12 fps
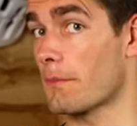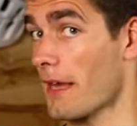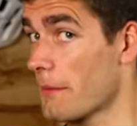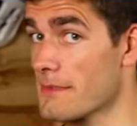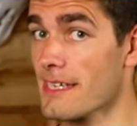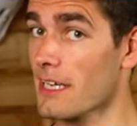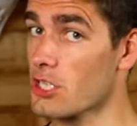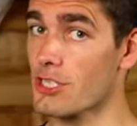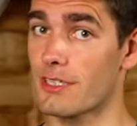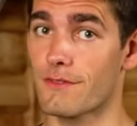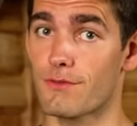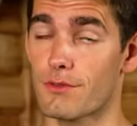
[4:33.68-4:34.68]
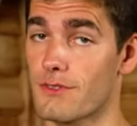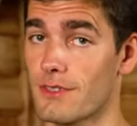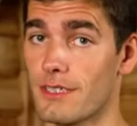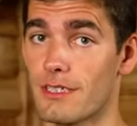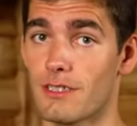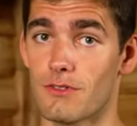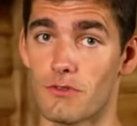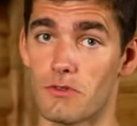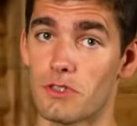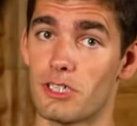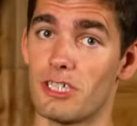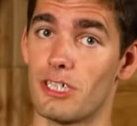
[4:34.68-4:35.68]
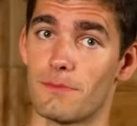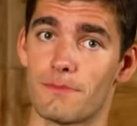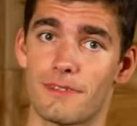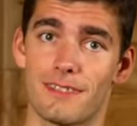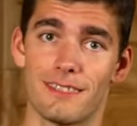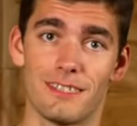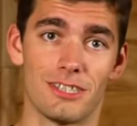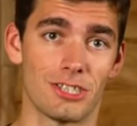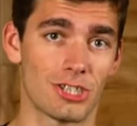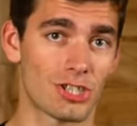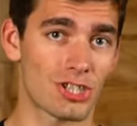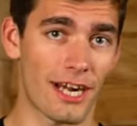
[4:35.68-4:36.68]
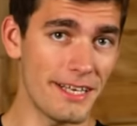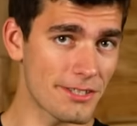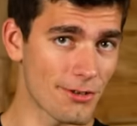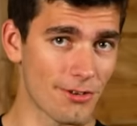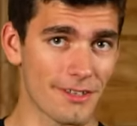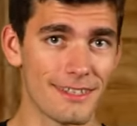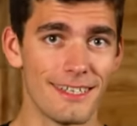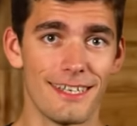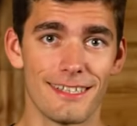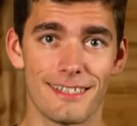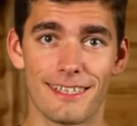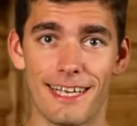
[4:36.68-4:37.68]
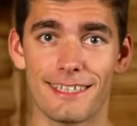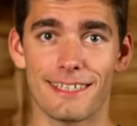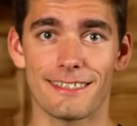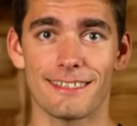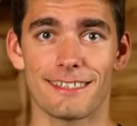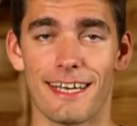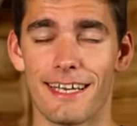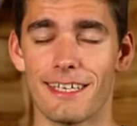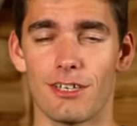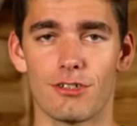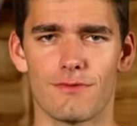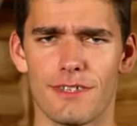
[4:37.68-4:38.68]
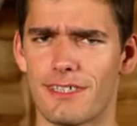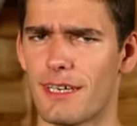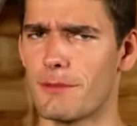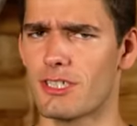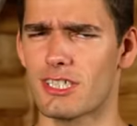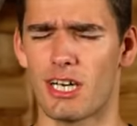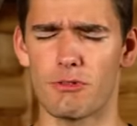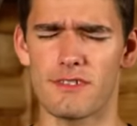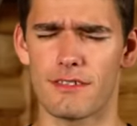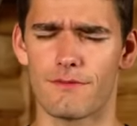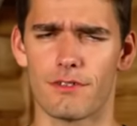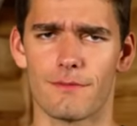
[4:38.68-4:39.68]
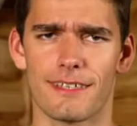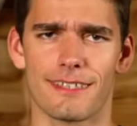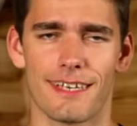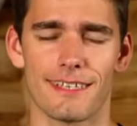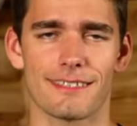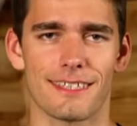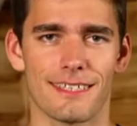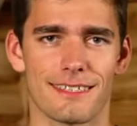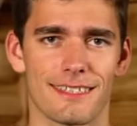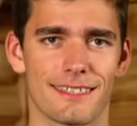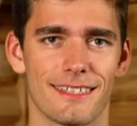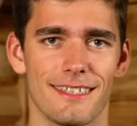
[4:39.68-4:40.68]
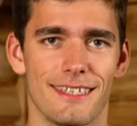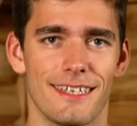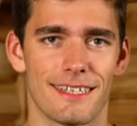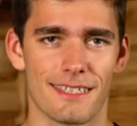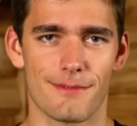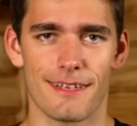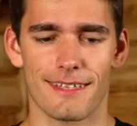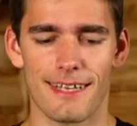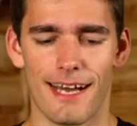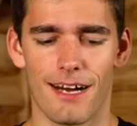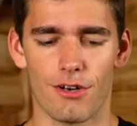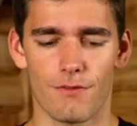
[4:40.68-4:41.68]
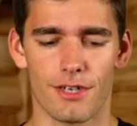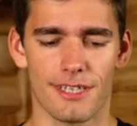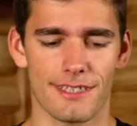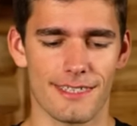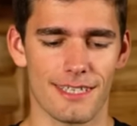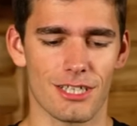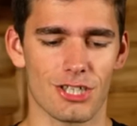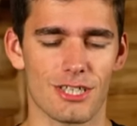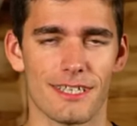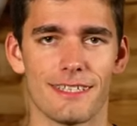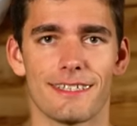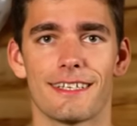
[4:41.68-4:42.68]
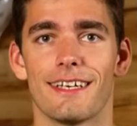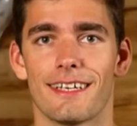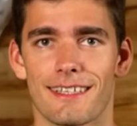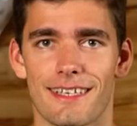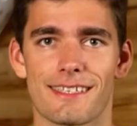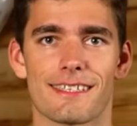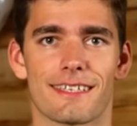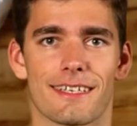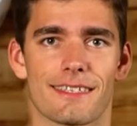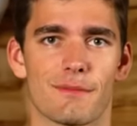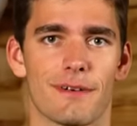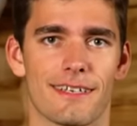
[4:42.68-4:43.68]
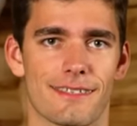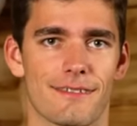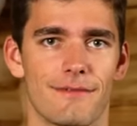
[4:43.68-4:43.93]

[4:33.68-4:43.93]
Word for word: Bremse anständig funktioniert oder ob die Schaltung die Gänge richtig reinhaut, wenn ihr damit Tausenden von Watt reintretet. Deswegen da auch wirklich sicherstellen, dass das Ganze passt.